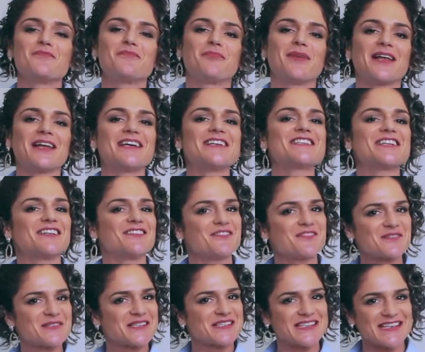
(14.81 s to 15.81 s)
pela Jean
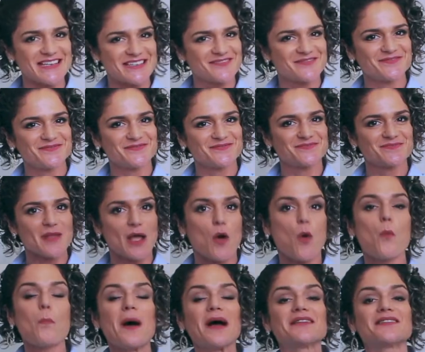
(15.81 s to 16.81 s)
Rosé,
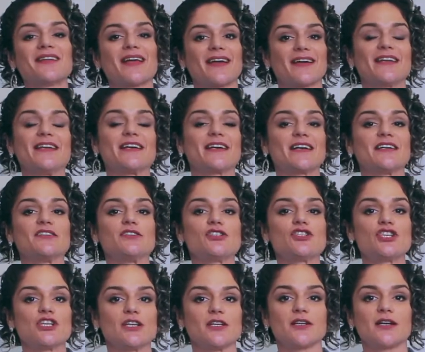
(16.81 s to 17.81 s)
uma técnica
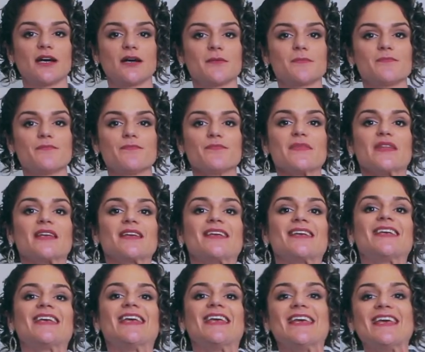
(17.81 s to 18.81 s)
antiga
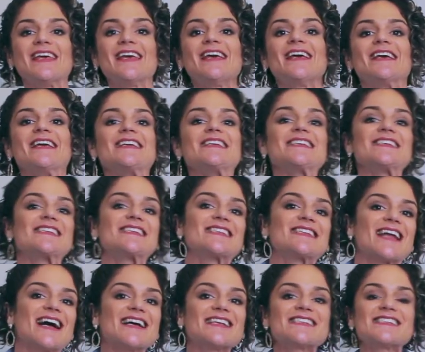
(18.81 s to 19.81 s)
que
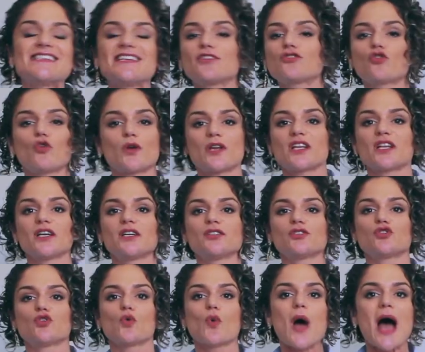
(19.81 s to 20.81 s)
está se
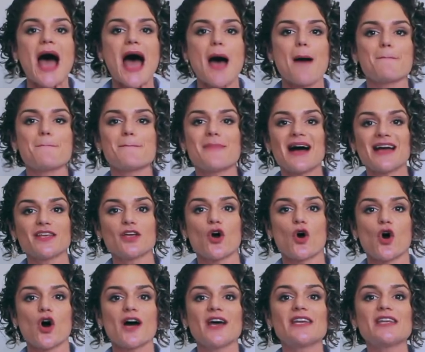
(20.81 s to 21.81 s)
tornando a
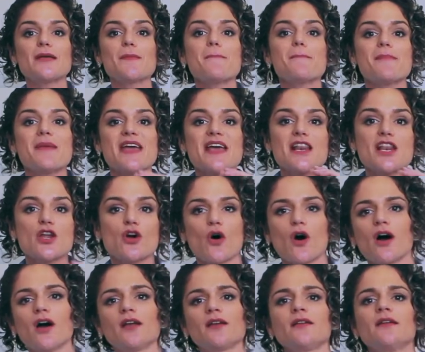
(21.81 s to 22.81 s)
maior e
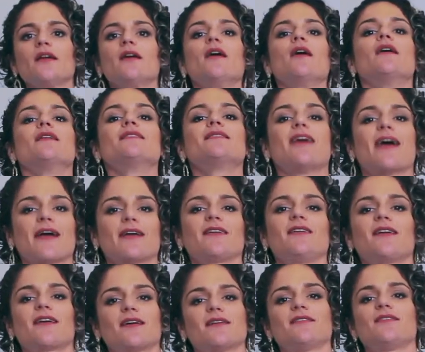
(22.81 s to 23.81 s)
melhor
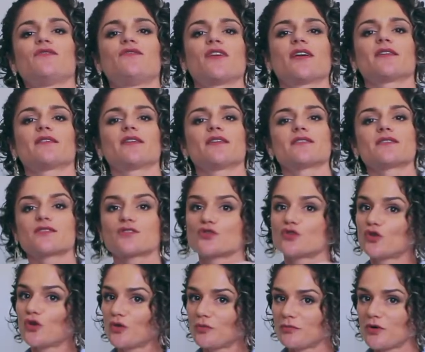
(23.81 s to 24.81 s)
técnica de vendas
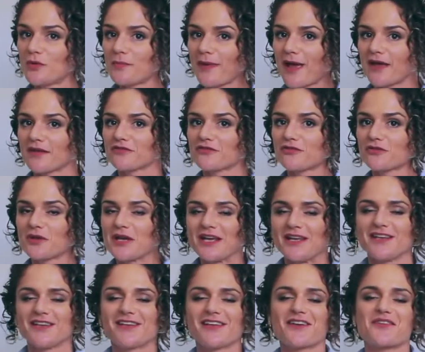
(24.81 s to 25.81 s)
do momento
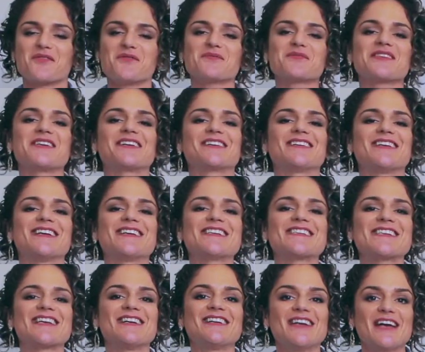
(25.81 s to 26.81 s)
e que com
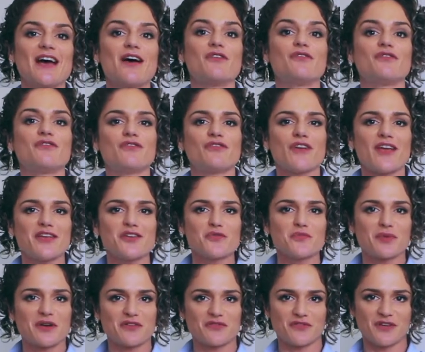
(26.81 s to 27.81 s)
certeza veio
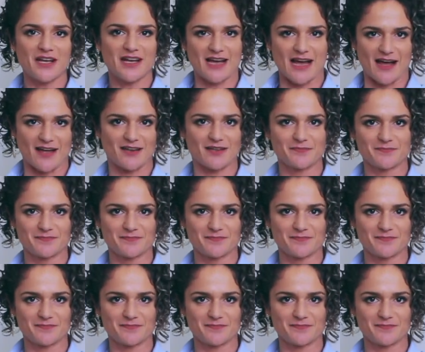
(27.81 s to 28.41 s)
para ficar.